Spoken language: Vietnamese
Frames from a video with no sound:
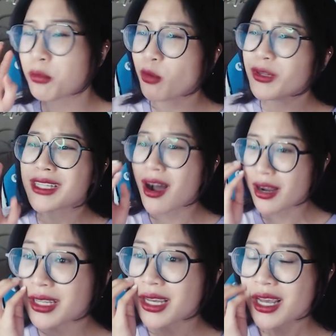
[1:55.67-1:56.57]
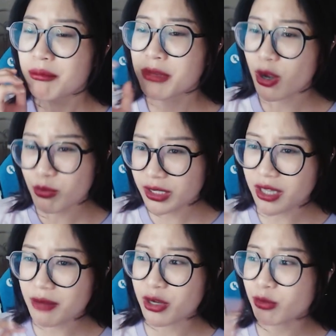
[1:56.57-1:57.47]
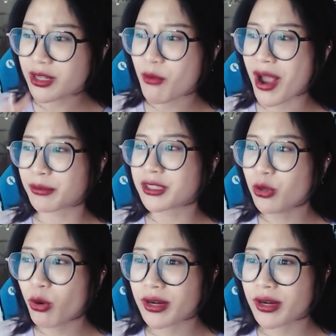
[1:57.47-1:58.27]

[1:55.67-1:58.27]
không đi chơi mình không đi chơi mình không đi ra ngoài làm gì luôn